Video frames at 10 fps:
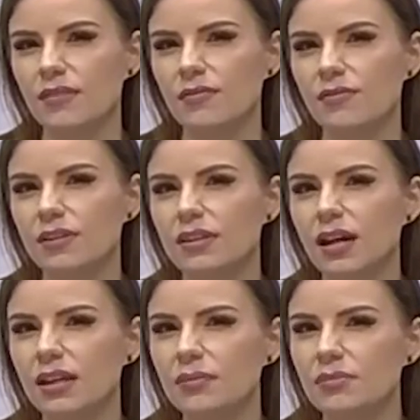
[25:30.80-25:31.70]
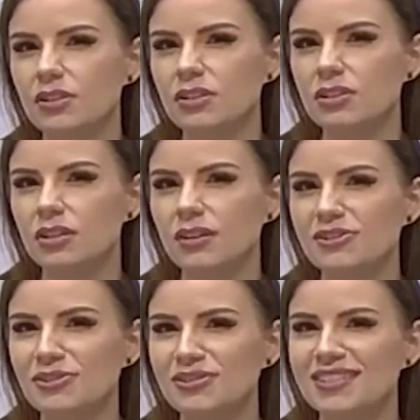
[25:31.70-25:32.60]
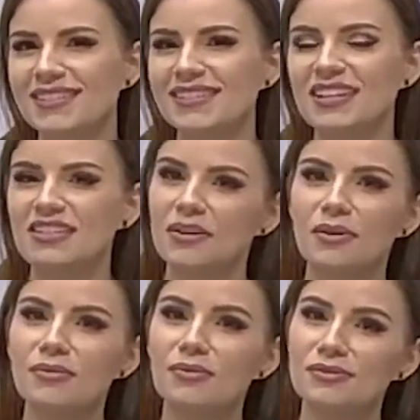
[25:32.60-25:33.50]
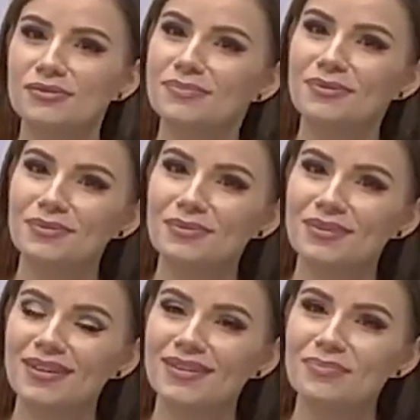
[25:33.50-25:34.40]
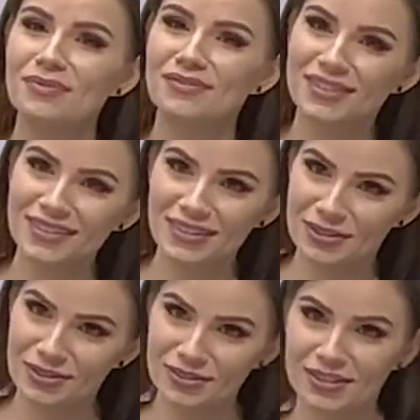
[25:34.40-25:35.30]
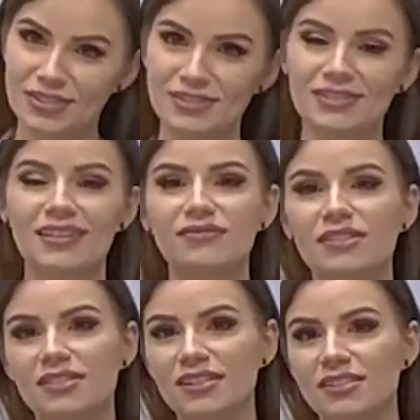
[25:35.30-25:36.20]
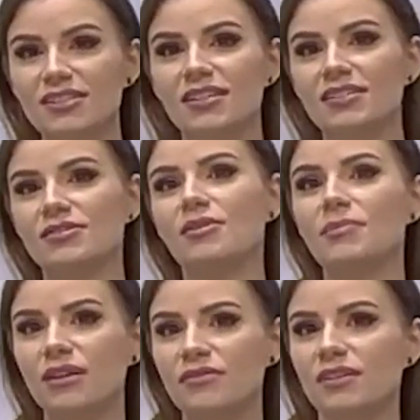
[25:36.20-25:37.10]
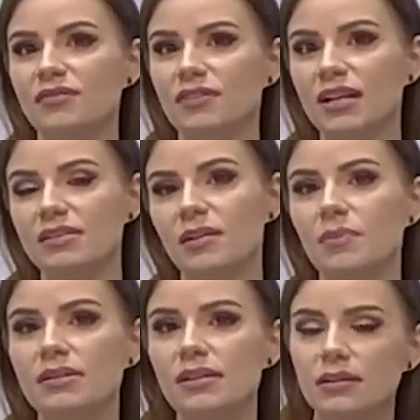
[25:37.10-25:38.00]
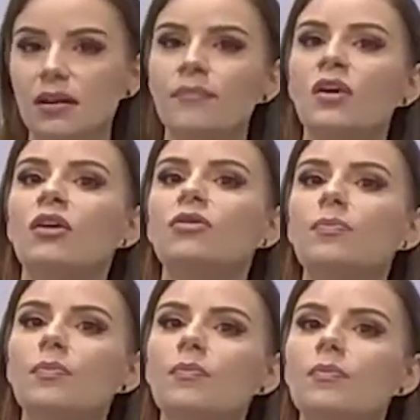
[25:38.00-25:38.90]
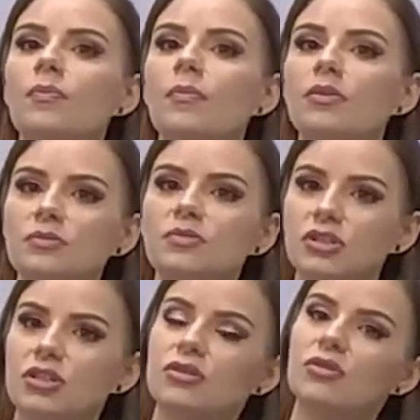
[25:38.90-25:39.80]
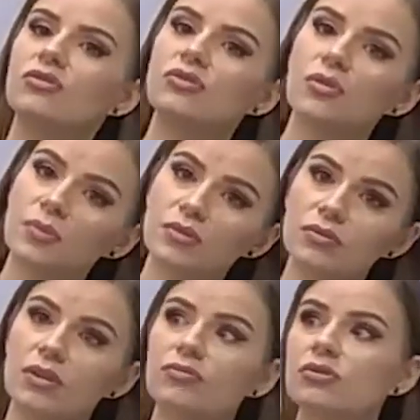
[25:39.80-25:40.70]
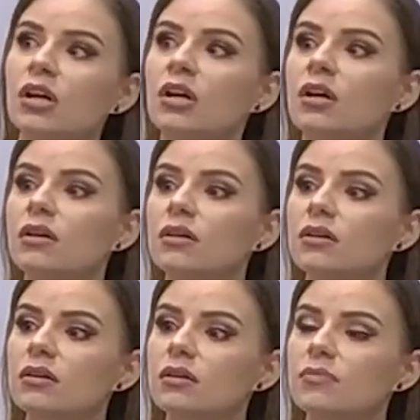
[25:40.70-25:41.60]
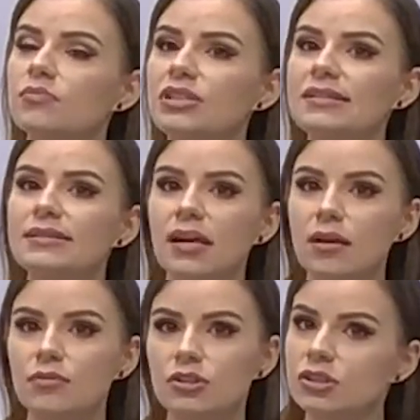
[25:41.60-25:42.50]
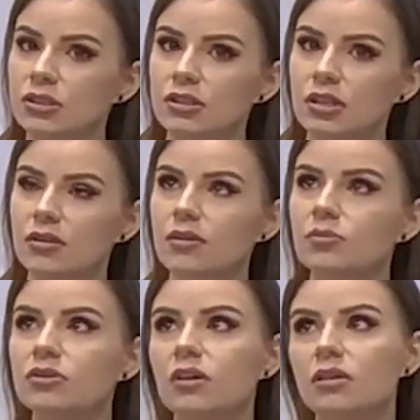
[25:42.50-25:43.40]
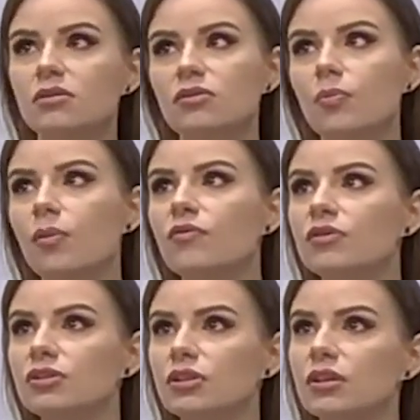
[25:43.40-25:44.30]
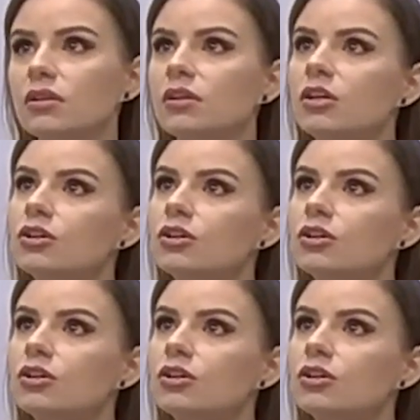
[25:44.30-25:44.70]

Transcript: Wydaje mi się, że osocze nie zadziała u osób, które nie powinny go dostać, czyli najważniejsza jest dobra kwalifikacja pacjenta. No, bądźmy szczerzy, osoby, które już y, przez całe życie, no na przykład są powyżej